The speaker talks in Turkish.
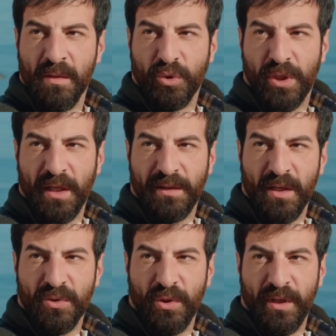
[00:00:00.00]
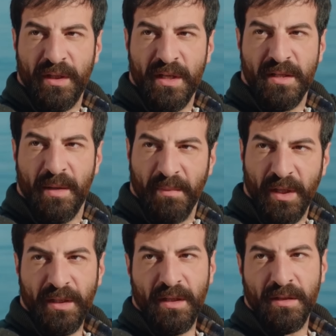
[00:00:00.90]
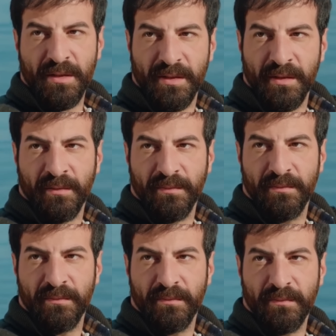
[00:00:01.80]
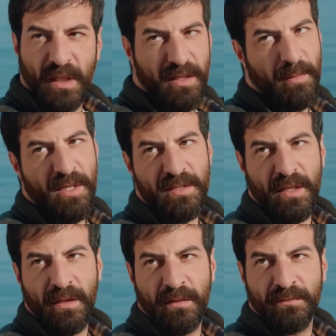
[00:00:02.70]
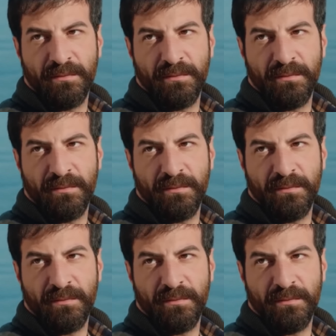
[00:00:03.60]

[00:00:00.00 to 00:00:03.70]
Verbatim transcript: Bu saatten sonra ne sen bana inanırsın ne de ben sana.